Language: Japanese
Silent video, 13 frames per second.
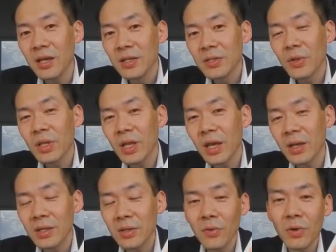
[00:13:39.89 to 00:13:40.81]
それ
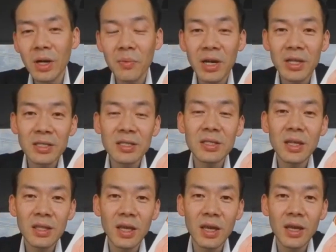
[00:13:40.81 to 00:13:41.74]
で脳がマイナスに
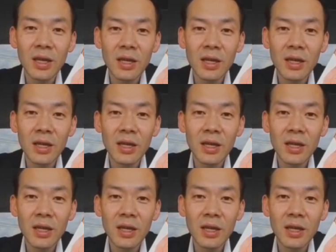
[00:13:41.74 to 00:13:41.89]
なって